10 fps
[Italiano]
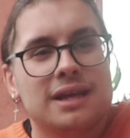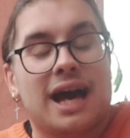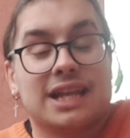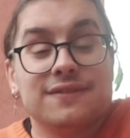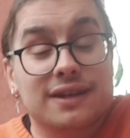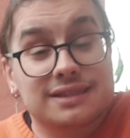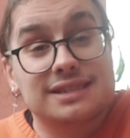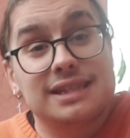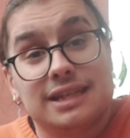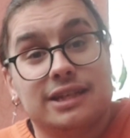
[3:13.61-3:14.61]
Arriva
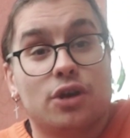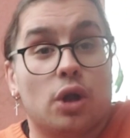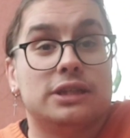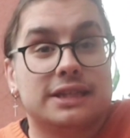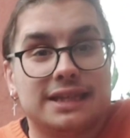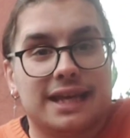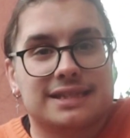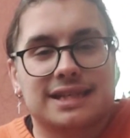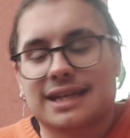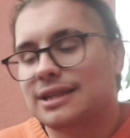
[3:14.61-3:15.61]
sì il gol di
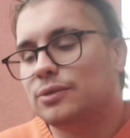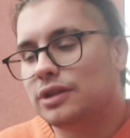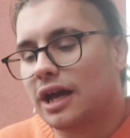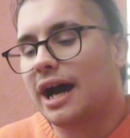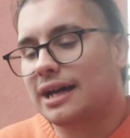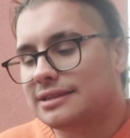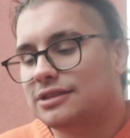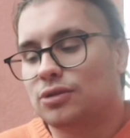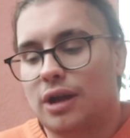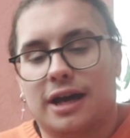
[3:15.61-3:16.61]
Chiesa, che lui ha
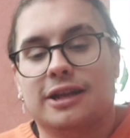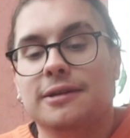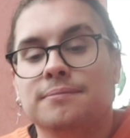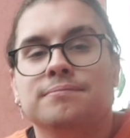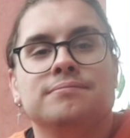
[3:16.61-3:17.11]
titolare,